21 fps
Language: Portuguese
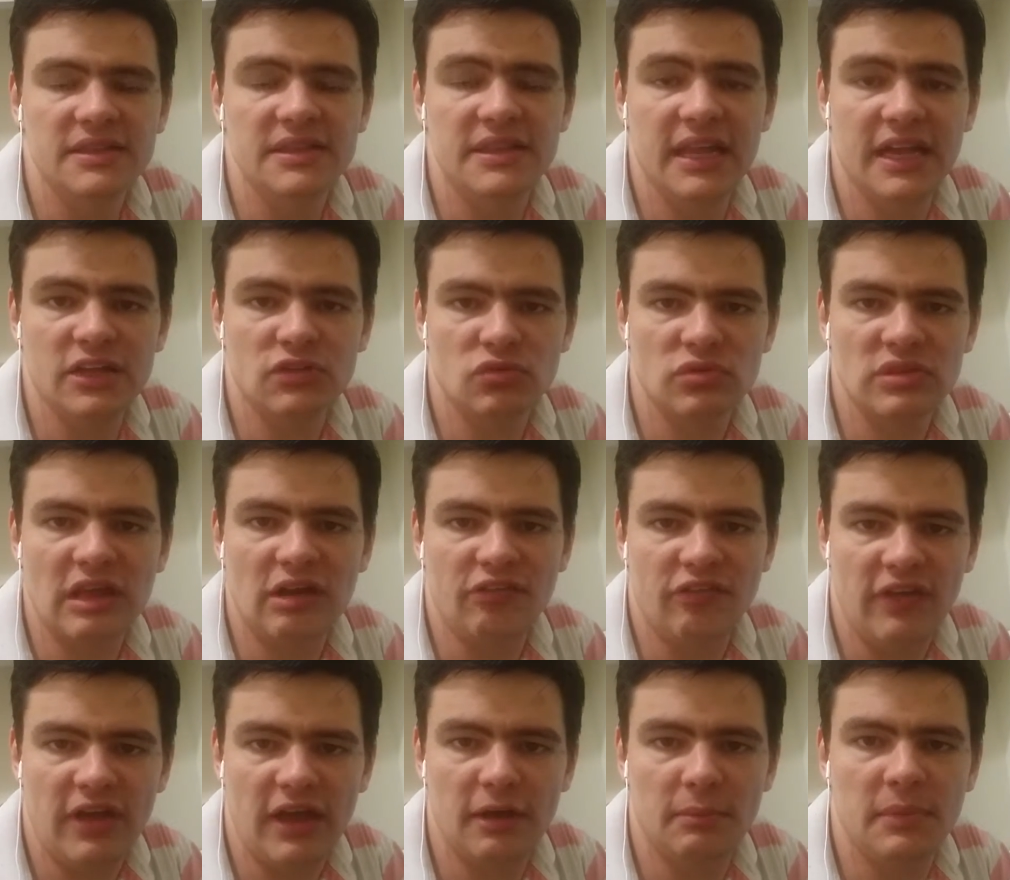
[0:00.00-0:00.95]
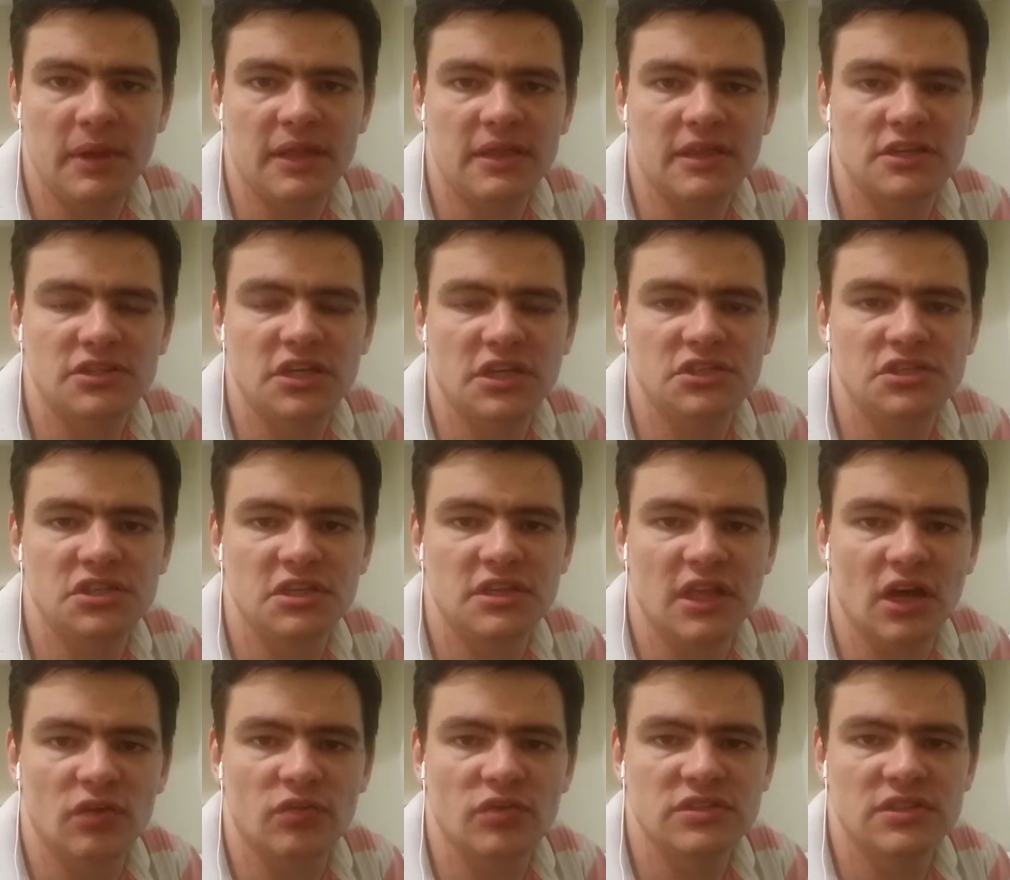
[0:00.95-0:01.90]
dentro da ferramenta G
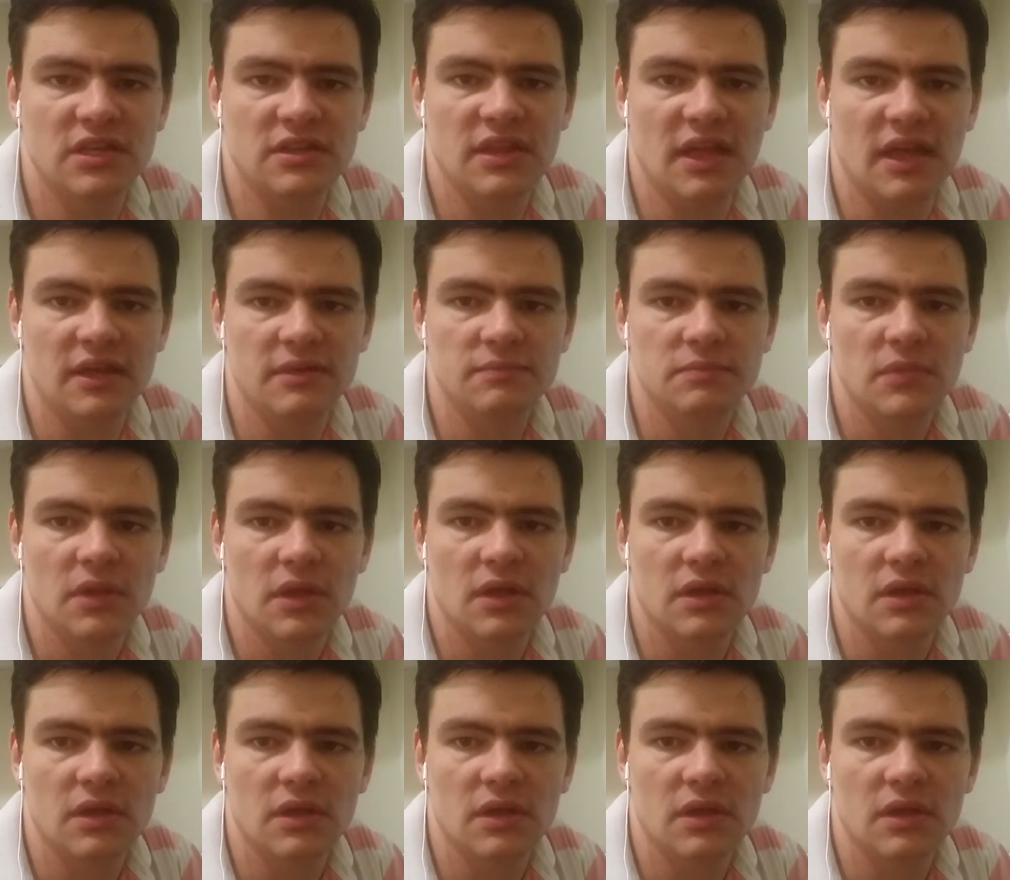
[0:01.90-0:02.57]
Digital você tem.